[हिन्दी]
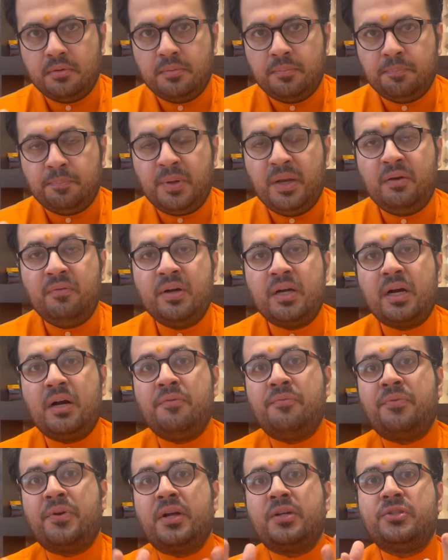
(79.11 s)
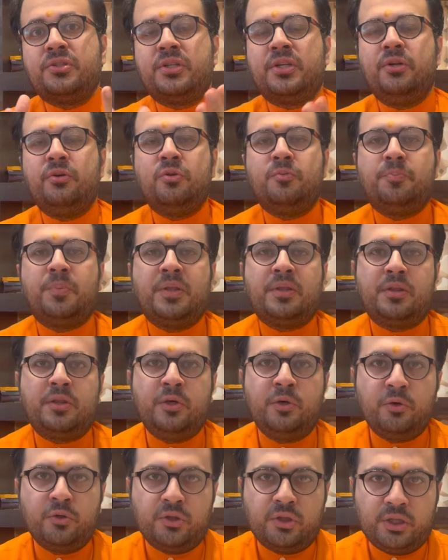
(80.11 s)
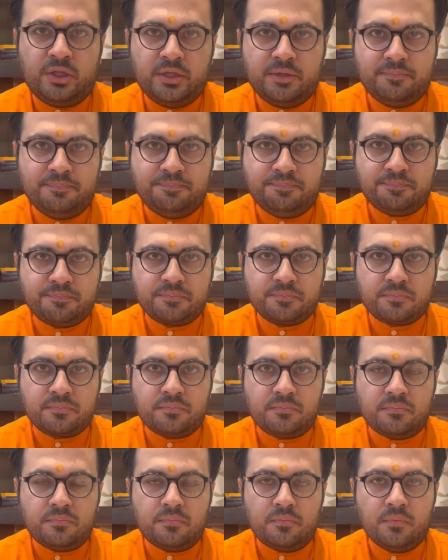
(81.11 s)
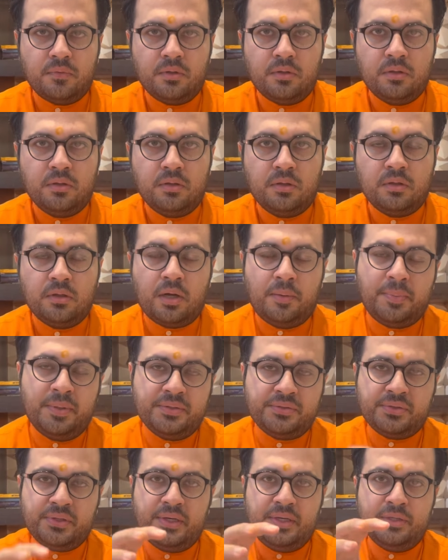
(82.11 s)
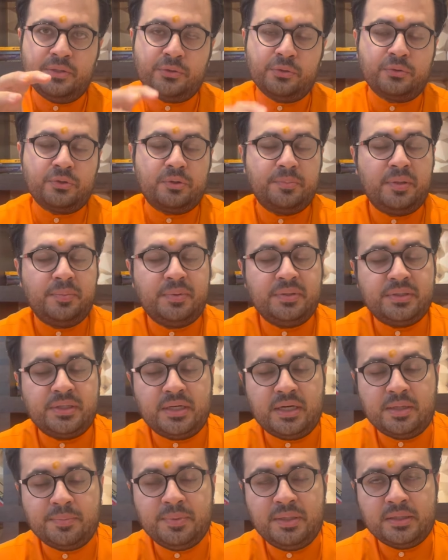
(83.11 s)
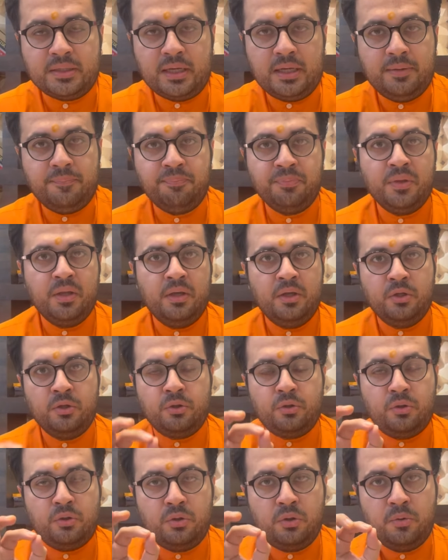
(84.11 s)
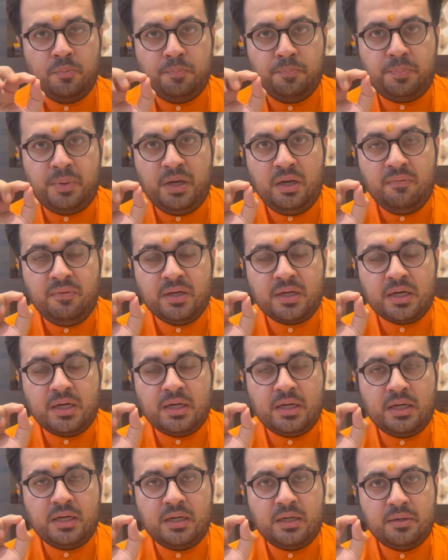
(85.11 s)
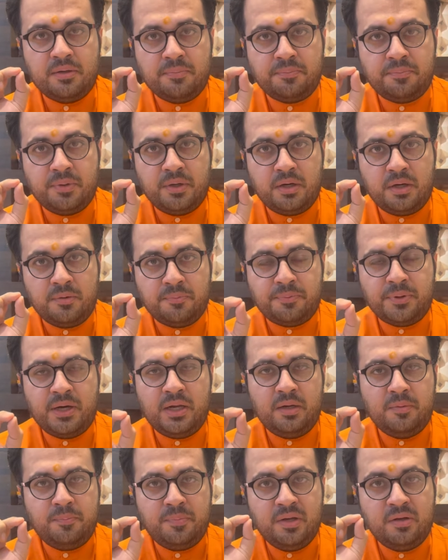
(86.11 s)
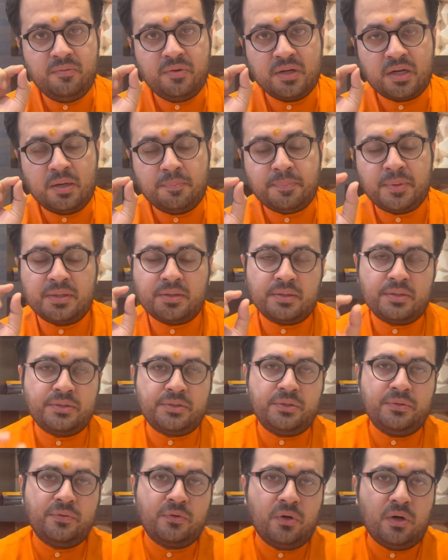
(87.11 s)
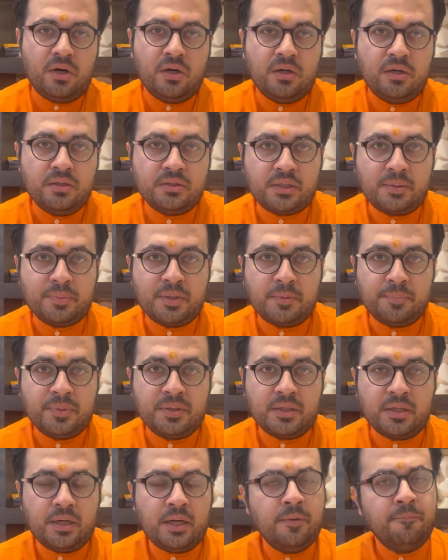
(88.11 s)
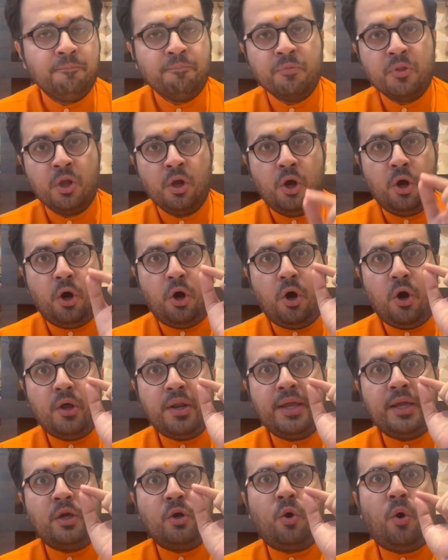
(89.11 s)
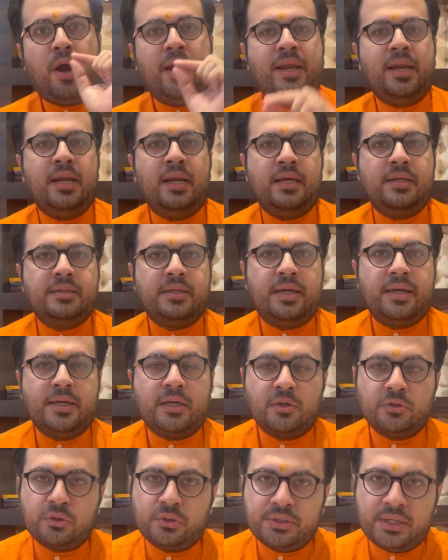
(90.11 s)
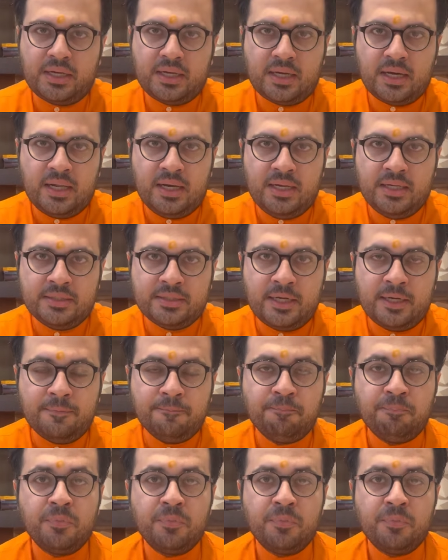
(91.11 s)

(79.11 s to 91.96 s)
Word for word: बिल्व का वृक्ष की उत्पत्ति होती है हमें श्री सुक्त में भी जिक्र मिलता है तो बिल्व का फल बिल्व का पत्र शिव को समर्पित करें और एक कॉइन ले जाए एक सिक्का ले जाए